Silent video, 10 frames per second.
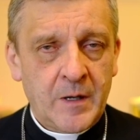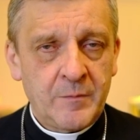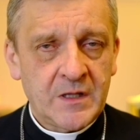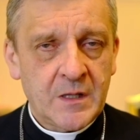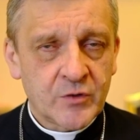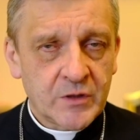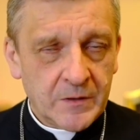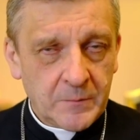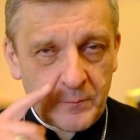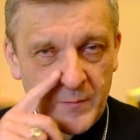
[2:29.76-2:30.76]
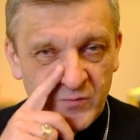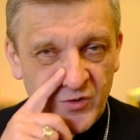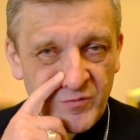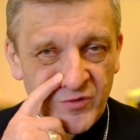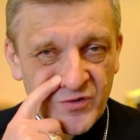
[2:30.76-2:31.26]
Pamiętam, że w
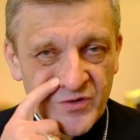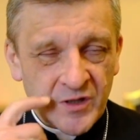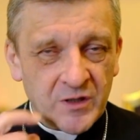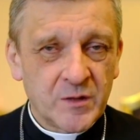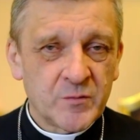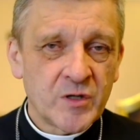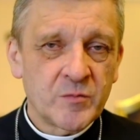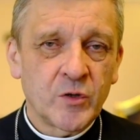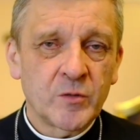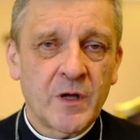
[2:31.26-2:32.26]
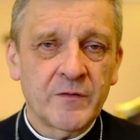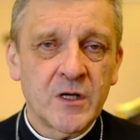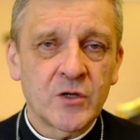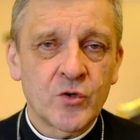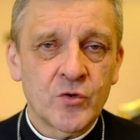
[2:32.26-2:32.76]
domu rodzinnym żeśmy
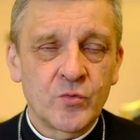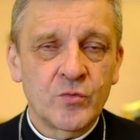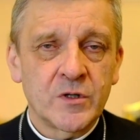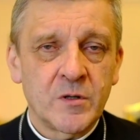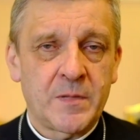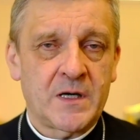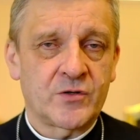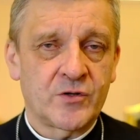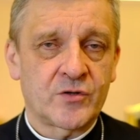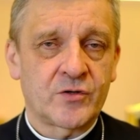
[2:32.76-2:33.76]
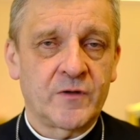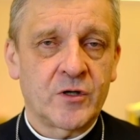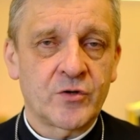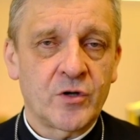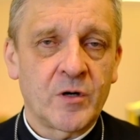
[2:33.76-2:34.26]
odmawiali dość długi pacierz.
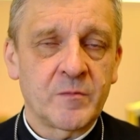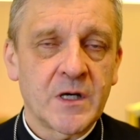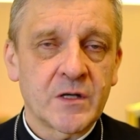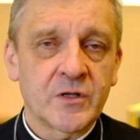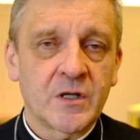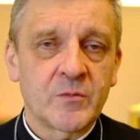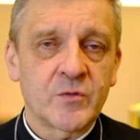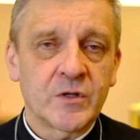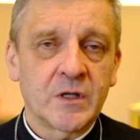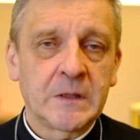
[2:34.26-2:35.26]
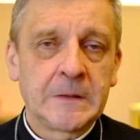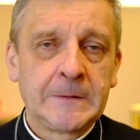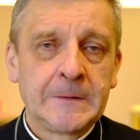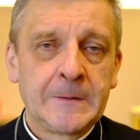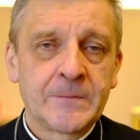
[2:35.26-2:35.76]
Wieczorem także nam się
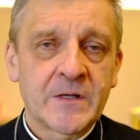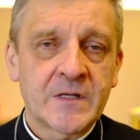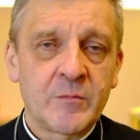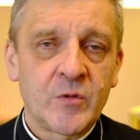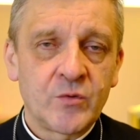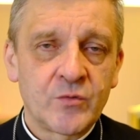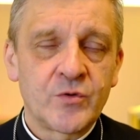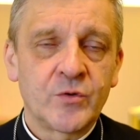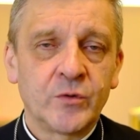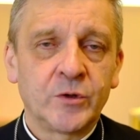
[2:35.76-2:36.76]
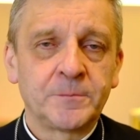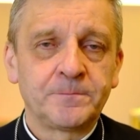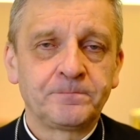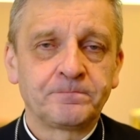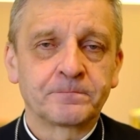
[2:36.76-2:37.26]
czasami nudziło,
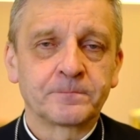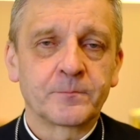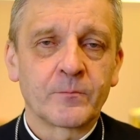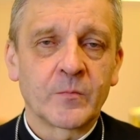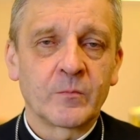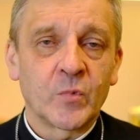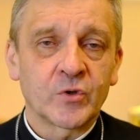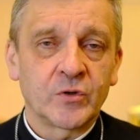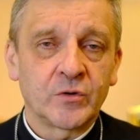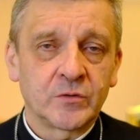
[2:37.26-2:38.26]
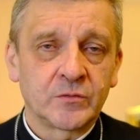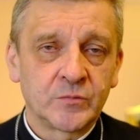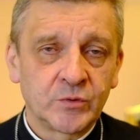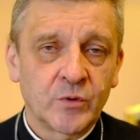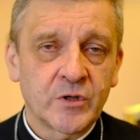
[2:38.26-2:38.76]
bo to
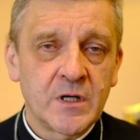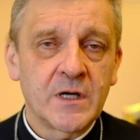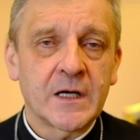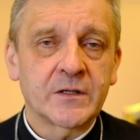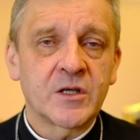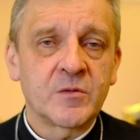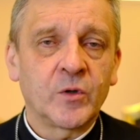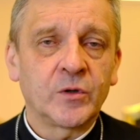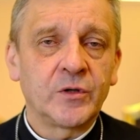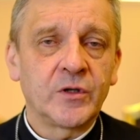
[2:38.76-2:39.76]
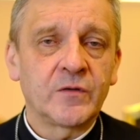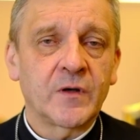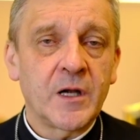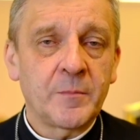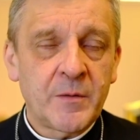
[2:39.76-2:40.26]
było kilka tych
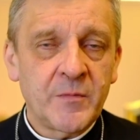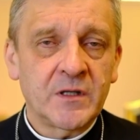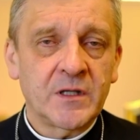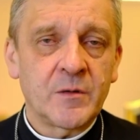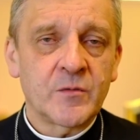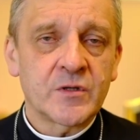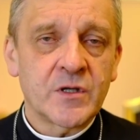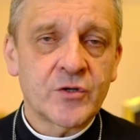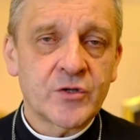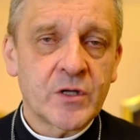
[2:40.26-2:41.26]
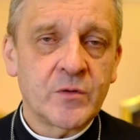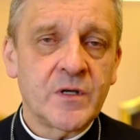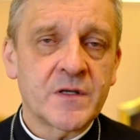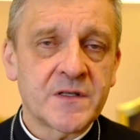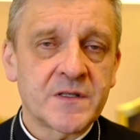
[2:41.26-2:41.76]
modlitw, ale pamiętam, że
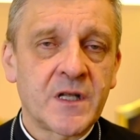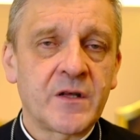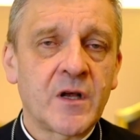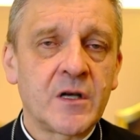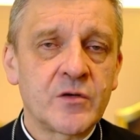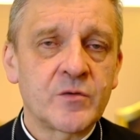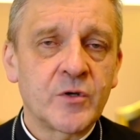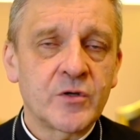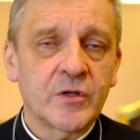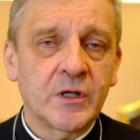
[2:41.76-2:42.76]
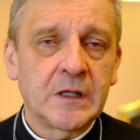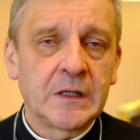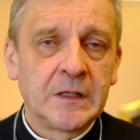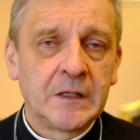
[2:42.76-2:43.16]
szczególnie zastanawialiśmy się,